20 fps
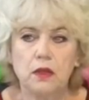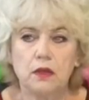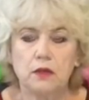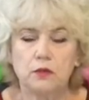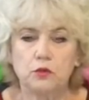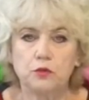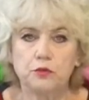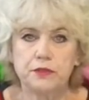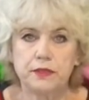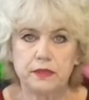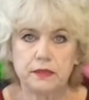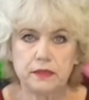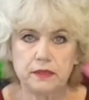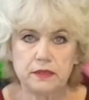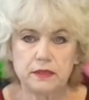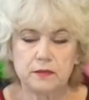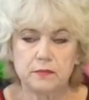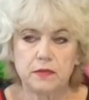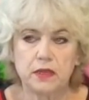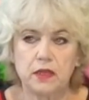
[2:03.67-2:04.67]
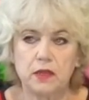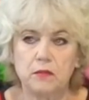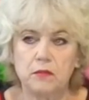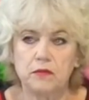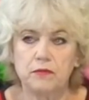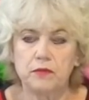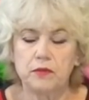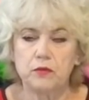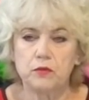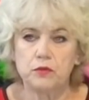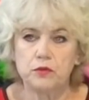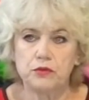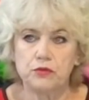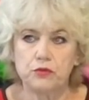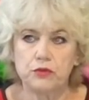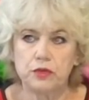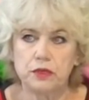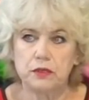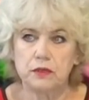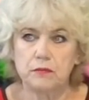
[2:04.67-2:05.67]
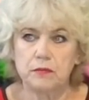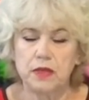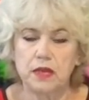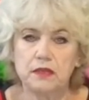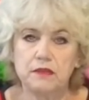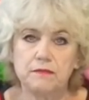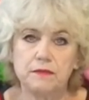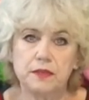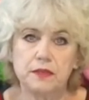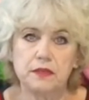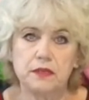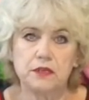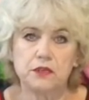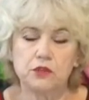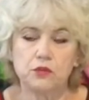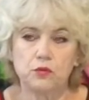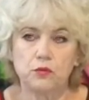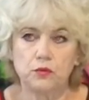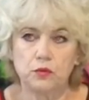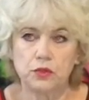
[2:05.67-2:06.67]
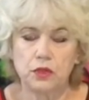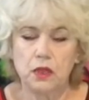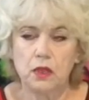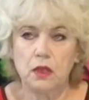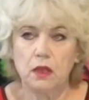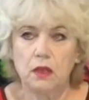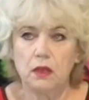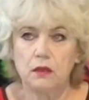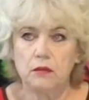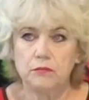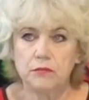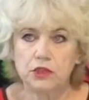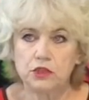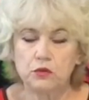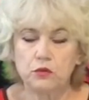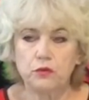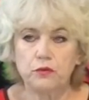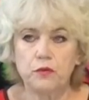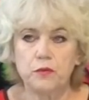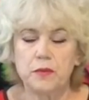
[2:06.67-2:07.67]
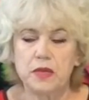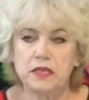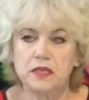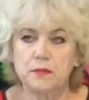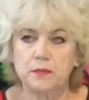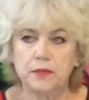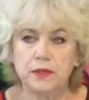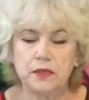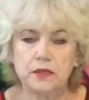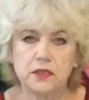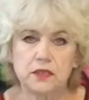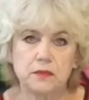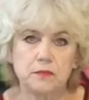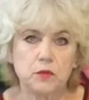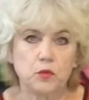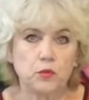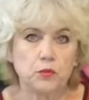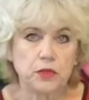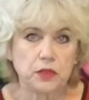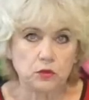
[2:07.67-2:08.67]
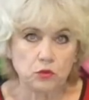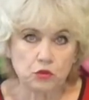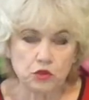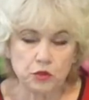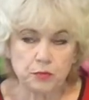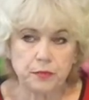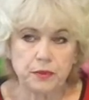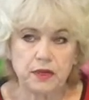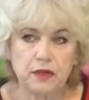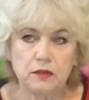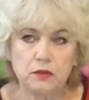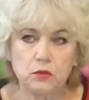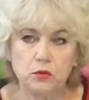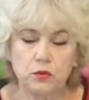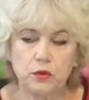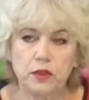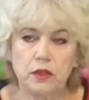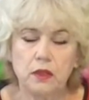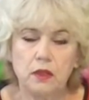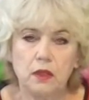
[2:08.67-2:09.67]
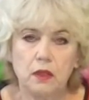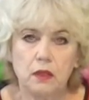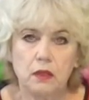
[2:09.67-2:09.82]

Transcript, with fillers: Кто следит за моими видеосюжетами, они видели, что вот между двумя теплицами у меня тоже по одной.